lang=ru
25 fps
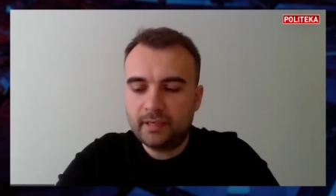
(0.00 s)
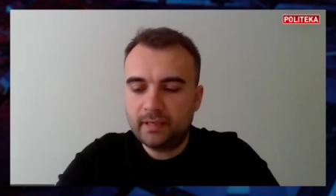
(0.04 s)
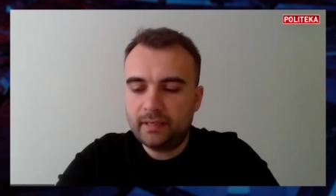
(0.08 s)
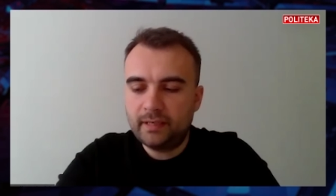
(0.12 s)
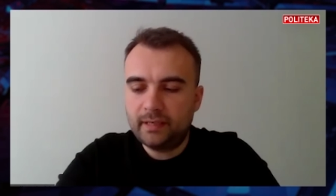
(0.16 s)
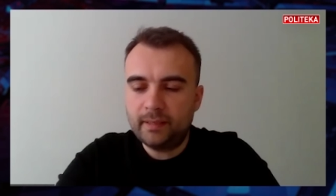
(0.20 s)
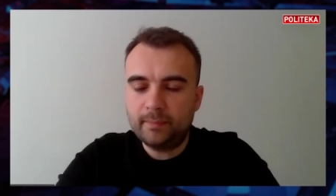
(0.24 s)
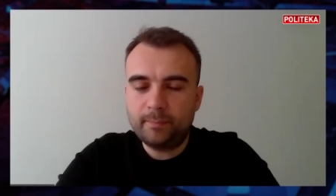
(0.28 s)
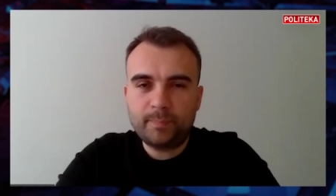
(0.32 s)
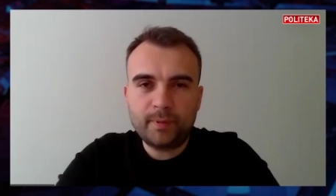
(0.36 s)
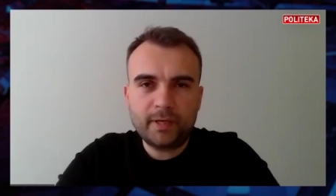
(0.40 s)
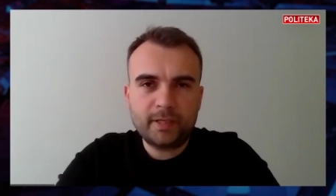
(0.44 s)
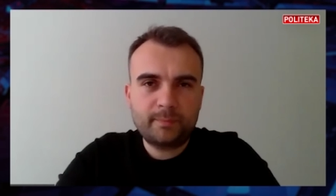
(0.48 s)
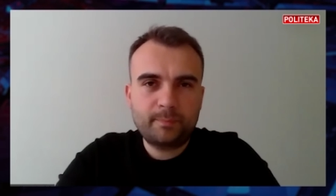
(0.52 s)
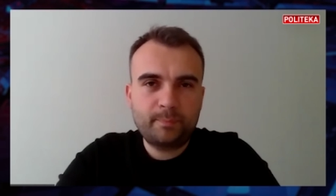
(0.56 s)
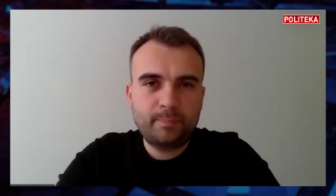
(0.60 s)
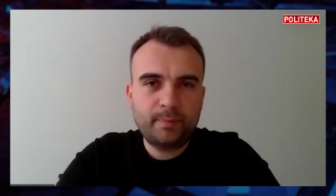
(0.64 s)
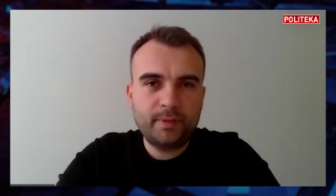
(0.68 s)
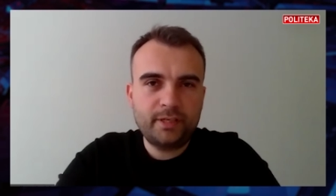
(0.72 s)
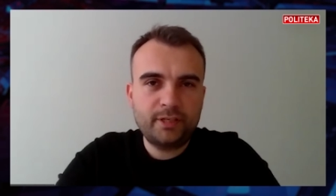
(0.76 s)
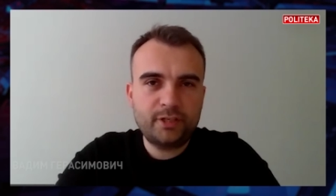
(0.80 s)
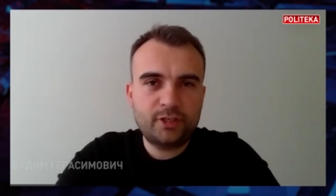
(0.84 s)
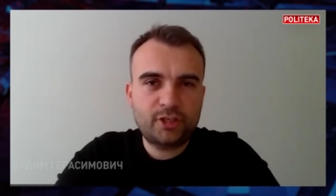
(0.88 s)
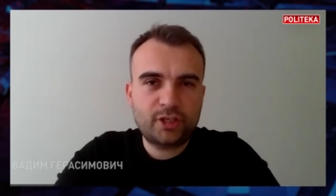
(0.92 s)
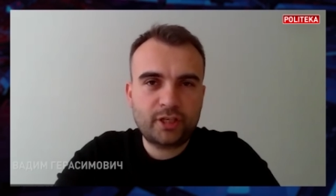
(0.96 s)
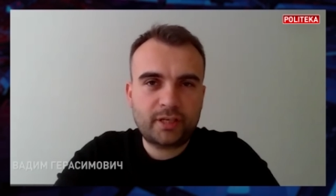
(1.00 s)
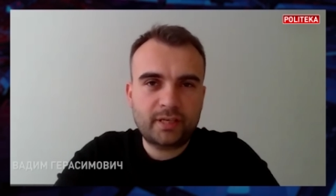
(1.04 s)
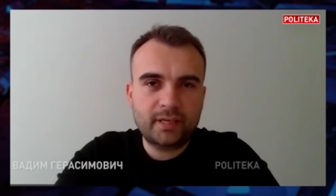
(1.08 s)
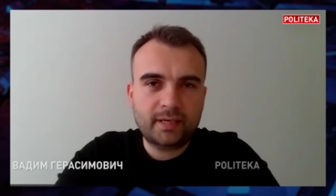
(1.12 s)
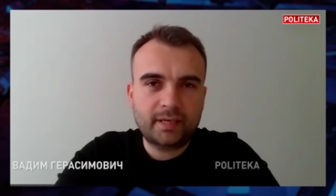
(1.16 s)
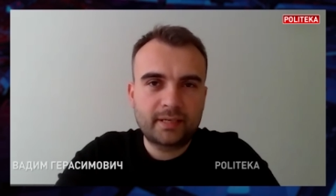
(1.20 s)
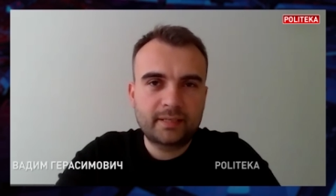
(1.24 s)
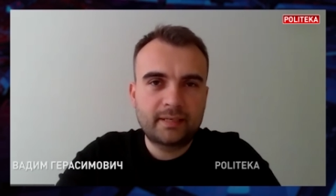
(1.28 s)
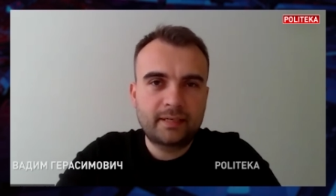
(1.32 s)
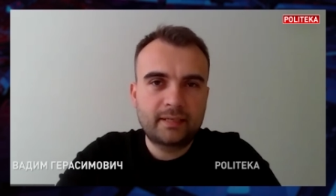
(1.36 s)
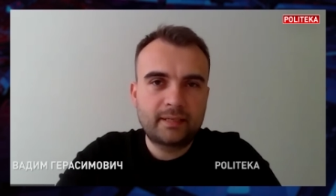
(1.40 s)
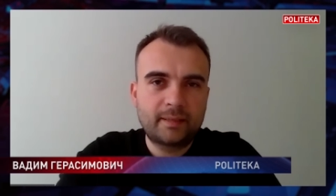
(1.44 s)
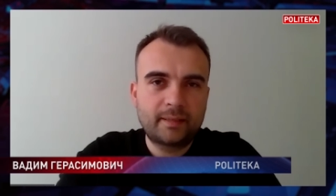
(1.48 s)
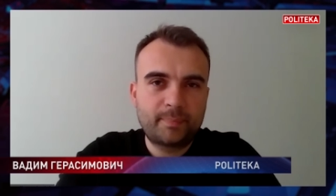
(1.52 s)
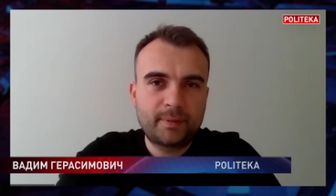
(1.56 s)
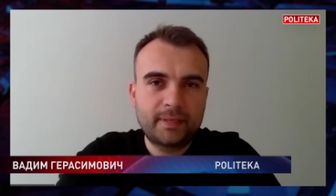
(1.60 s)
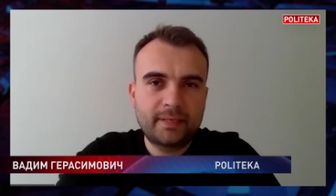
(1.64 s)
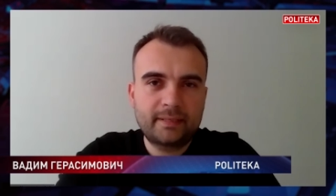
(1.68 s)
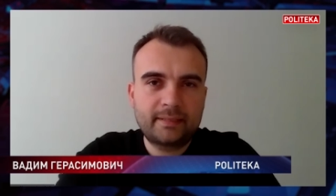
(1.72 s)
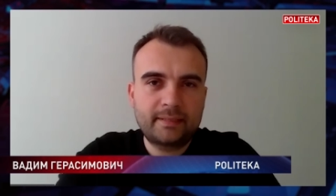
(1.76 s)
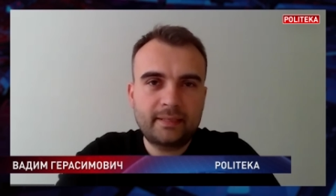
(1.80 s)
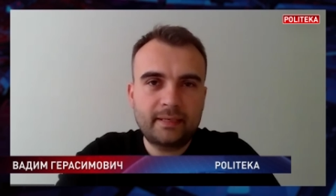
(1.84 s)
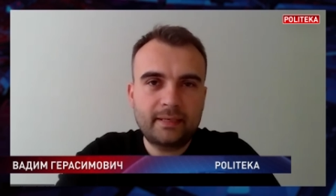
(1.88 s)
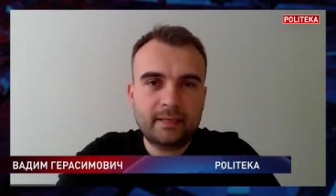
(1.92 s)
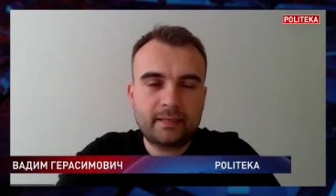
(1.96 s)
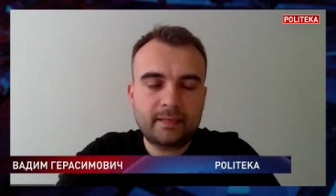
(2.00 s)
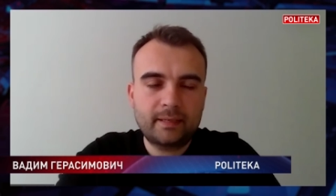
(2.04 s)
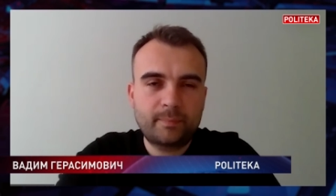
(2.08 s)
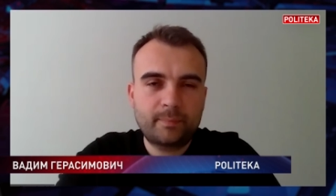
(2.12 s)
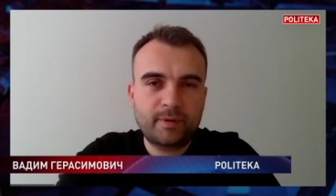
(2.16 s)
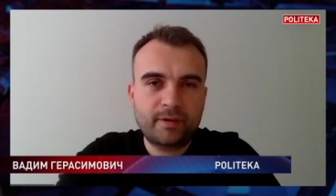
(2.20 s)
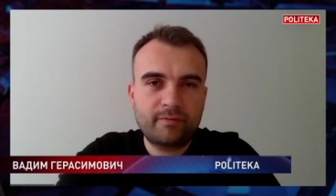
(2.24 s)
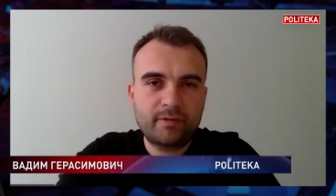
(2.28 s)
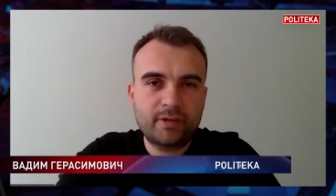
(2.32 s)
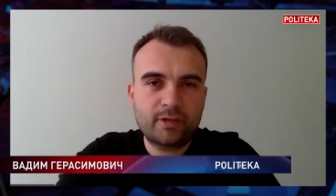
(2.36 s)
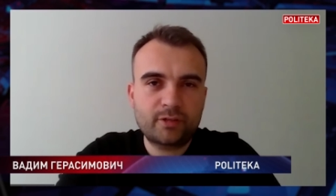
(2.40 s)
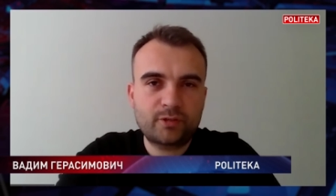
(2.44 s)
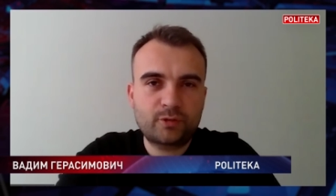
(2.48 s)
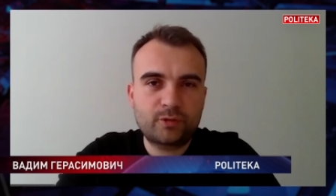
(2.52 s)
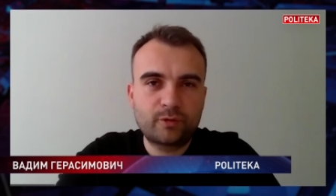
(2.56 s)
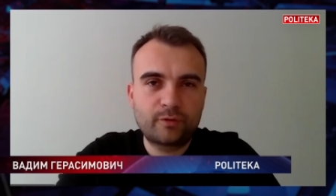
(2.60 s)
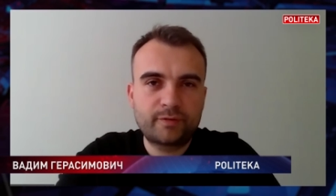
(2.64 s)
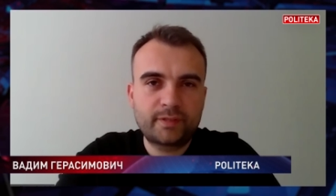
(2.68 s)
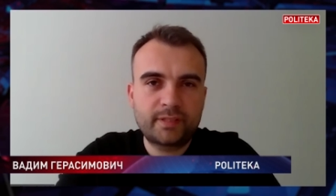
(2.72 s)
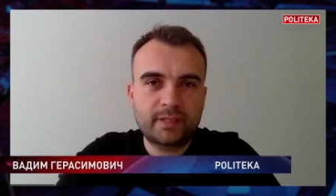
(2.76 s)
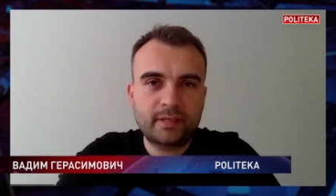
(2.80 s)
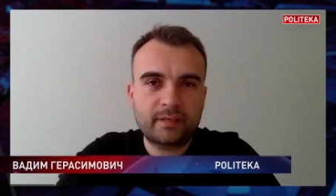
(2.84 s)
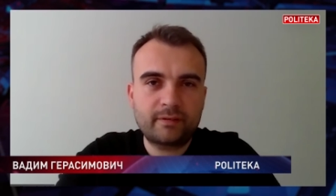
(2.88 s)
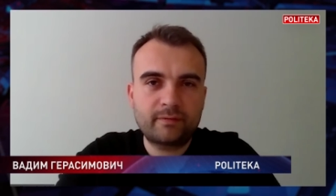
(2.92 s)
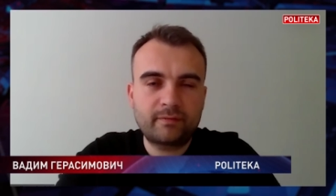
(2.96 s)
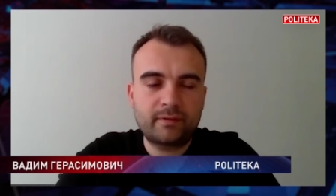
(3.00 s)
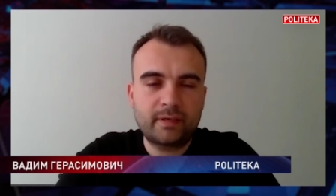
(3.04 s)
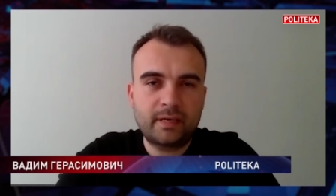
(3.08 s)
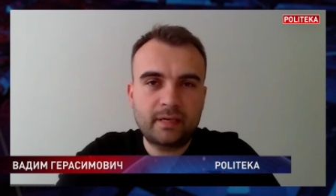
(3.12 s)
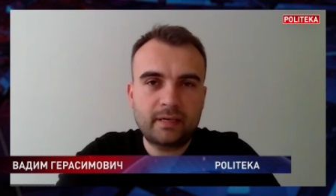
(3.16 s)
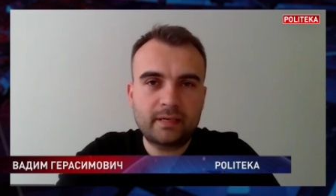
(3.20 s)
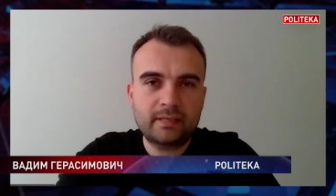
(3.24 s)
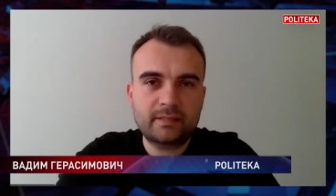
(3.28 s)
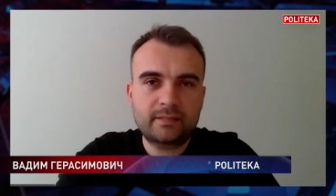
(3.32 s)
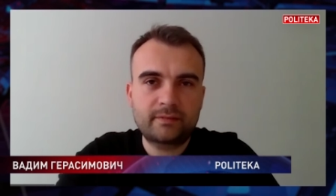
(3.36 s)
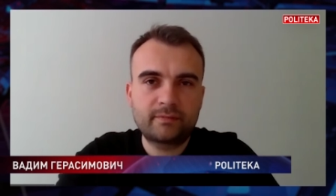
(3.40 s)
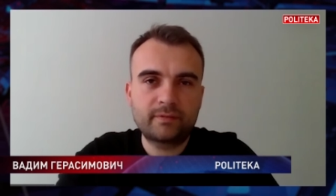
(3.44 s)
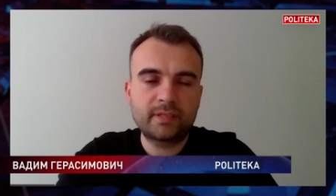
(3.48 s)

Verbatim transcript: и подписчики канала Политека, приветствую всех вас.